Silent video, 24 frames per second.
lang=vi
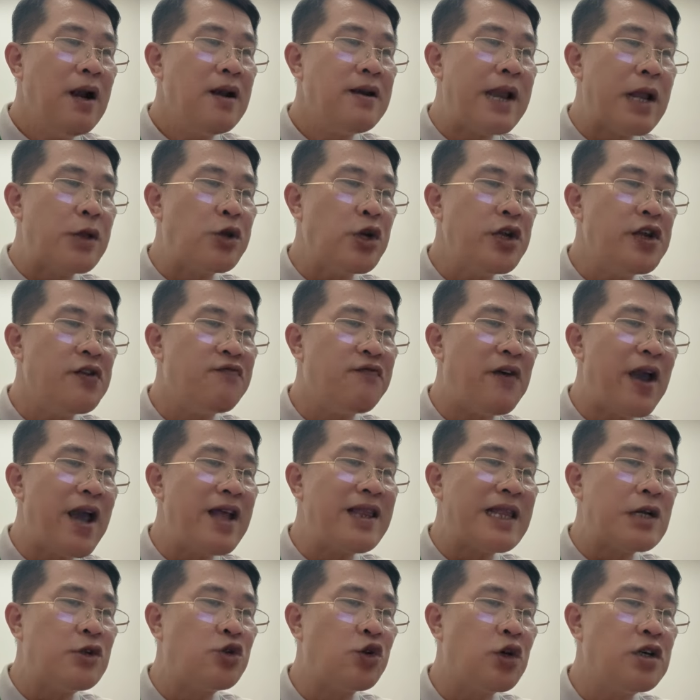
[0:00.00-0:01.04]
Lại xuất hiện vẽ
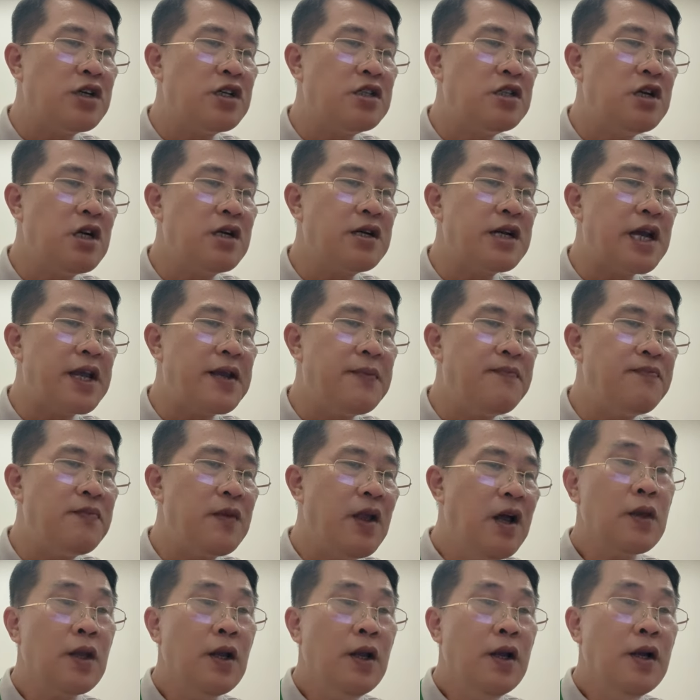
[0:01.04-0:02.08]
thanh xuân trước đây,
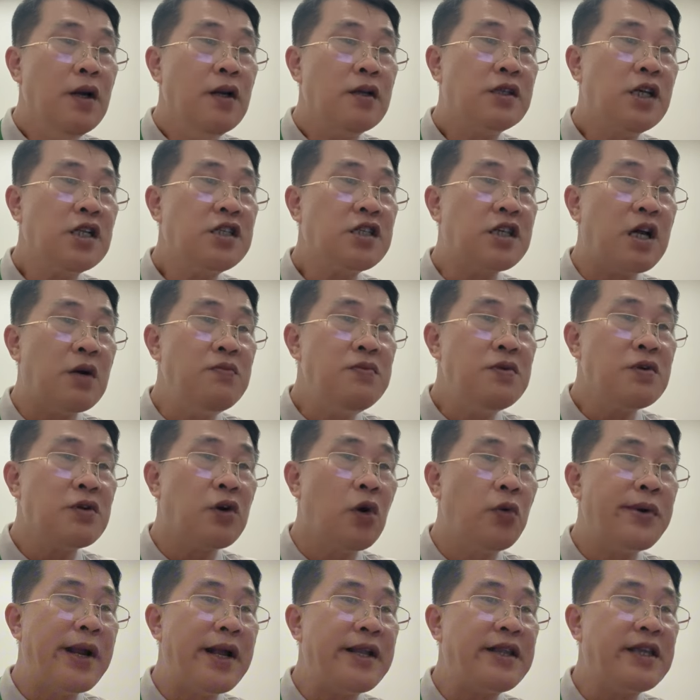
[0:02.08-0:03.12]
sức sống
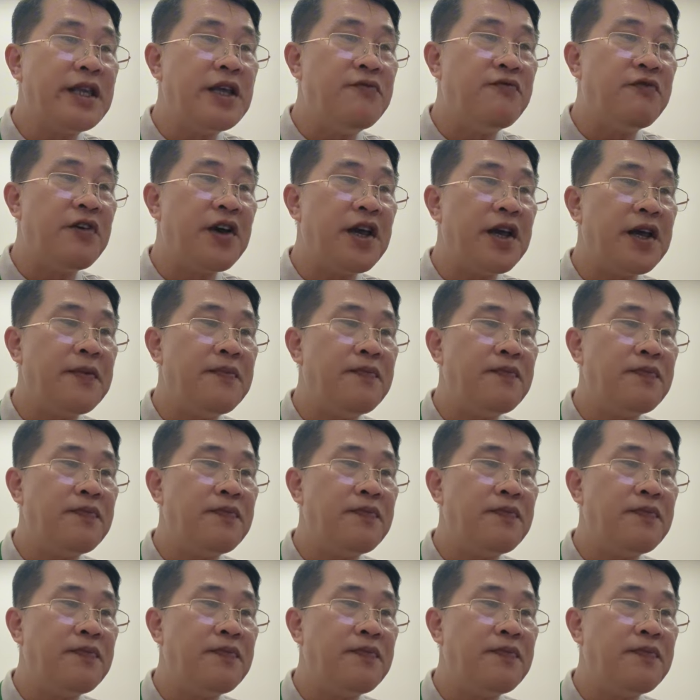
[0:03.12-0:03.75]
cũng đã tìm về.